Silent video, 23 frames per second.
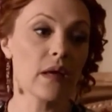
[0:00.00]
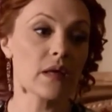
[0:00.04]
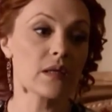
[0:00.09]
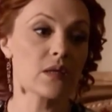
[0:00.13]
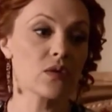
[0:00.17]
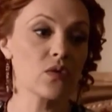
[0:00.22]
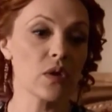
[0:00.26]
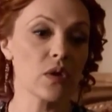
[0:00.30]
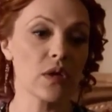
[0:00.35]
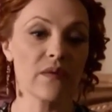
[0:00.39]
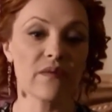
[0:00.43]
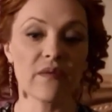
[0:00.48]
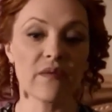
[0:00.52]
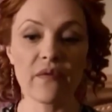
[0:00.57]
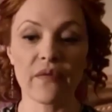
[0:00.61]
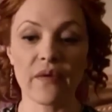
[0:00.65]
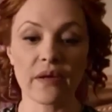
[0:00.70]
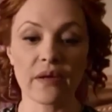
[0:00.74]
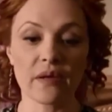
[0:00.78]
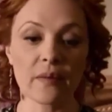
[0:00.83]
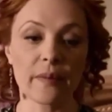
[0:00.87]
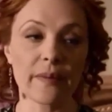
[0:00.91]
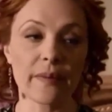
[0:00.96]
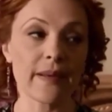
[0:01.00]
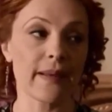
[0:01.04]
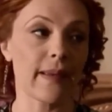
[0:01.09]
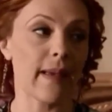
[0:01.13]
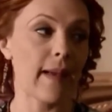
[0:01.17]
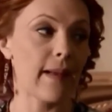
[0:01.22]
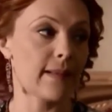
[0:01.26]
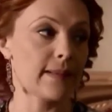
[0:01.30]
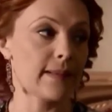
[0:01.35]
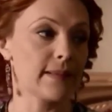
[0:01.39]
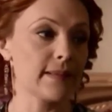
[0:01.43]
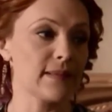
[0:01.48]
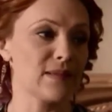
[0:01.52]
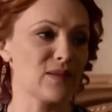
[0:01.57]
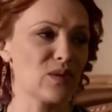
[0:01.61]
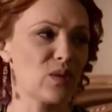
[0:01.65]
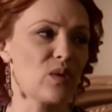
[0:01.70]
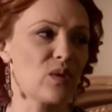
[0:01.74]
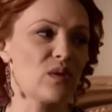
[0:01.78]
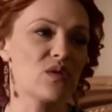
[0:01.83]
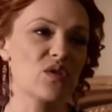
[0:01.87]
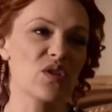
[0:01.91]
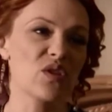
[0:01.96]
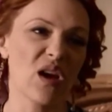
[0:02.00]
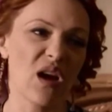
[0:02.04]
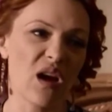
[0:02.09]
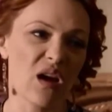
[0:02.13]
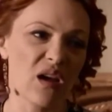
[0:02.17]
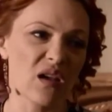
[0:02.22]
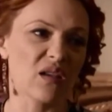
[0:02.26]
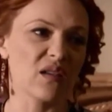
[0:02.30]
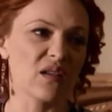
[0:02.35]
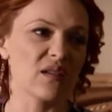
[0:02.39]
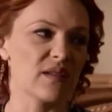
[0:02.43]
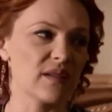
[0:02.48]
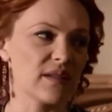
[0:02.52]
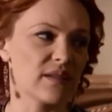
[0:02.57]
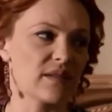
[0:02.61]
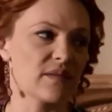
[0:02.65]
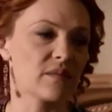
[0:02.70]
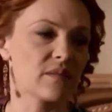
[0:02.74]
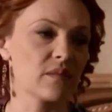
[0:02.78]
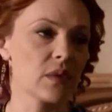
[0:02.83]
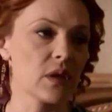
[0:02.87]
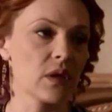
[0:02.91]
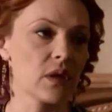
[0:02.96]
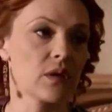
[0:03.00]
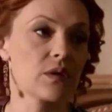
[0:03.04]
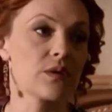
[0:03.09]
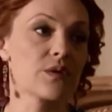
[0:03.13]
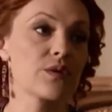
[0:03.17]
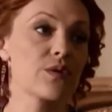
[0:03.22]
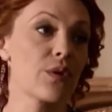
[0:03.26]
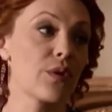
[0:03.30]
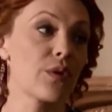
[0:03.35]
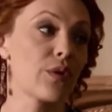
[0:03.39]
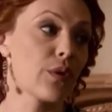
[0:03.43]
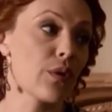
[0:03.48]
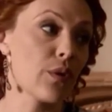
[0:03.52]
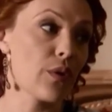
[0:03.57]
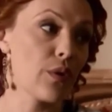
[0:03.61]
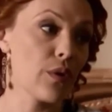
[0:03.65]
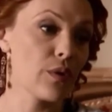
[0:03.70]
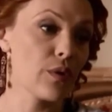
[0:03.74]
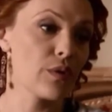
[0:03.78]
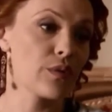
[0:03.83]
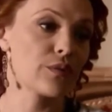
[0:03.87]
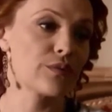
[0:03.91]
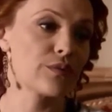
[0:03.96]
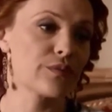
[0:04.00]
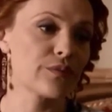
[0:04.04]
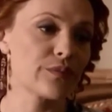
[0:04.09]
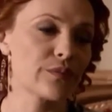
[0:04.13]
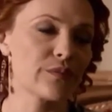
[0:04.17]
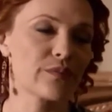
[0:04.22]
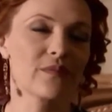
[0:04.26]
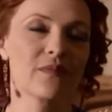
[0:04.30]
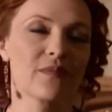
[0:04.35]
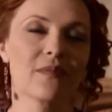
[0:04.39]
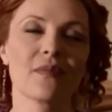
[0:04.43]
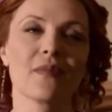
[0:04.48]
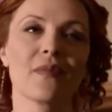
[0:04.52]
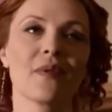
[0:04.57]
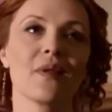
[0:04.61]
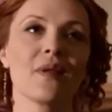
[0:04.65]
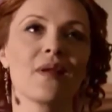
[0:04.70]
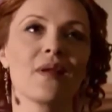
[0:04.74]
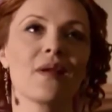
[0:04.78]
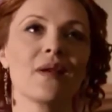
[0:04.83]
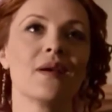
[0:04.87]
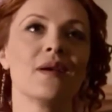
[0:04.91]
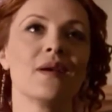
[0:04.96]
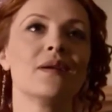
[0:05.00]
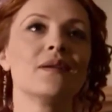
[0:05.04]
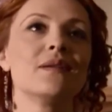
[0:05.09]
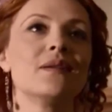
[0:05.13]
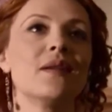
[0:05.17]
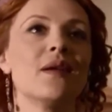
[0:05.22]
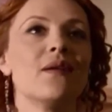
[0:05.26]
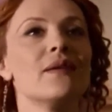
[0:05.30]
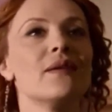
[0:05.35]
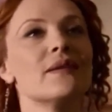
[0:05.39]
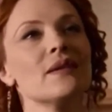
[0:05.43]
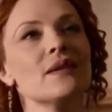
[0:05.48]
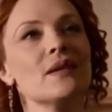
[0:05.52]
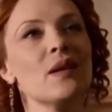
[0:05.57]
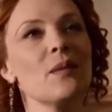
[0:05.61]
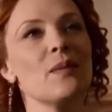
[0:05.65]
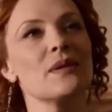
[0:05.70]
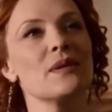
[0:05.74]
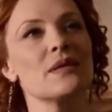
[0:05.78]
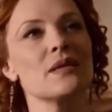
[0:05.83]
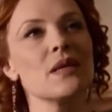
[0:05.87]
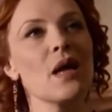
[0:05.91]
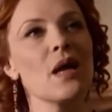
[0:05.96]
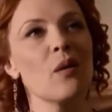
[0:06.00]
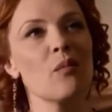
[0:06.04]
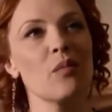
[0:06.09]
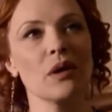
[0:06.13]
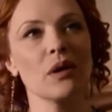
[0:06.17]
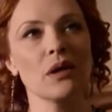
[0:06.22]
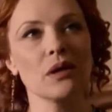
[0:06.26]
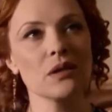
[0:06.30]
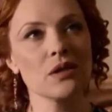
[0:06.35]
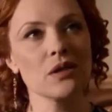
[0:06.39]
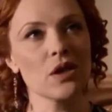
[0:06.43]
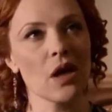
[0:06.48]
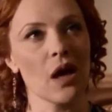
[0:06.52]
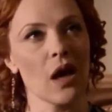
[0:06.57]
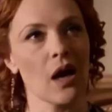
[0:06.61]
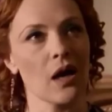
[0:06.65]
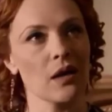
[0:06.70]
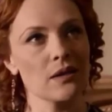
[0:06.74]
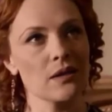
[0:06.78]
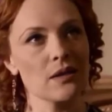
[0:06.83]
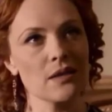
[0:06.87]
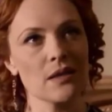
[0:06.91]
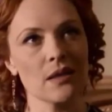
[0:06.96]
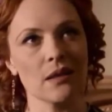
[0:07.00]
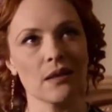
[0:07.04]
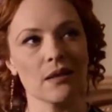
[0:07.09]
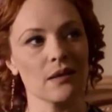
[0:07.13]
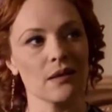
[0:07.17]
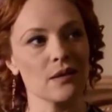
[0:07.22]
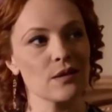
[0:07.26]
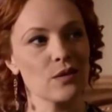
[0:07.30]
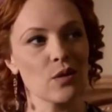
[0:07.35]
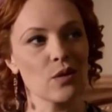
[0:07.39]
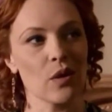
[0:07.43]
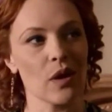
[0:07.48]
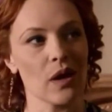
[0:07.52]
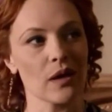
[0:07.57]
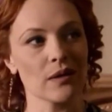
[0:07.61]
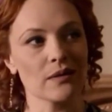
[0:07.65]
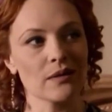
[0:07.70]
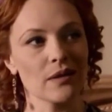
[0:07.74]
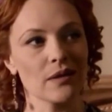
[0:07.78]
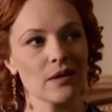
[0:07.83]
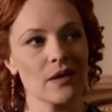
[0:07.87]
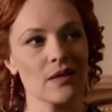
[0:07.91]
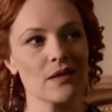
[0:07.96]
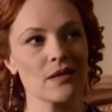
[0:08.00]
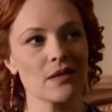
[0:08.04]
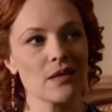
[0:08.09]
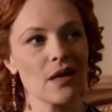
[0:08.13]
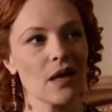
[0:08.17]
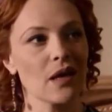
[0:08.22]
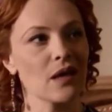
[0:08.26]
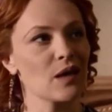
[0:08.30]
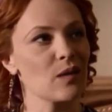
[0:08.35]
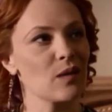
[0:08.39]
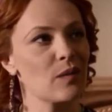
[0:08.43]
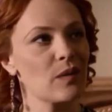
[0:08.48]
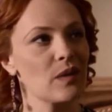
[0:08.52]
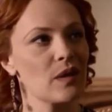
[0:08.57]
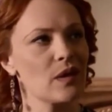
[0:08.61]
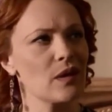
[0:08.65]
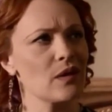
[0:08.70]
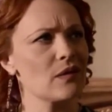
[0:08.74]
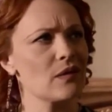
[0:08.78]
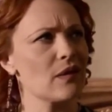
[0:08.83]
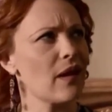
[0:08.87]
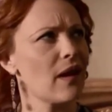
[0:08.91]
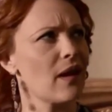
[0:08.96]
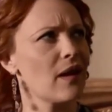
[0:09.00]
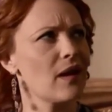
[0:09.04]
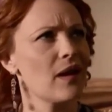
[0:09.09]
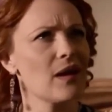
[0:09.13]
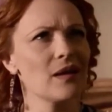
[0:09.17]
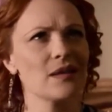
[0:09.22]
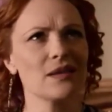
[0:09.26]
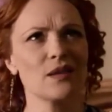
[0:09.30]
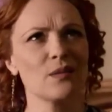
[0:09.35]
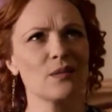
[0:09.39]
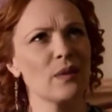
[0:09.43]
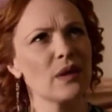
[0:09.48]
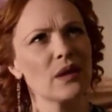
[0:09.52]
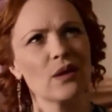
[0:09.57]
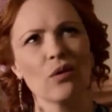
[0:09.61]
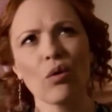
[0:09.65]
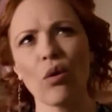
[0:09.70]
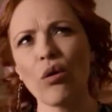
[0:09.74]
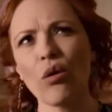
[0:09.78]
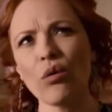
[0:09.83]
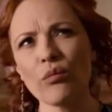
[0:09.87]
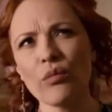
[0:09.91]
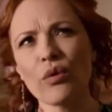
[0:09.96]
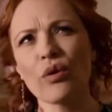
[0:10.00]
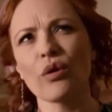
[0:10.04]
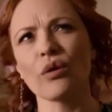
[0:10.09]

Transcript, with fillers: Ne yalan söyleyeyim vefat haberi geldiğinde önce ay dedim. Sonra o. Devletin tepesinden bakınca hadiseleri sokaktaki insan gibi değerlendirmek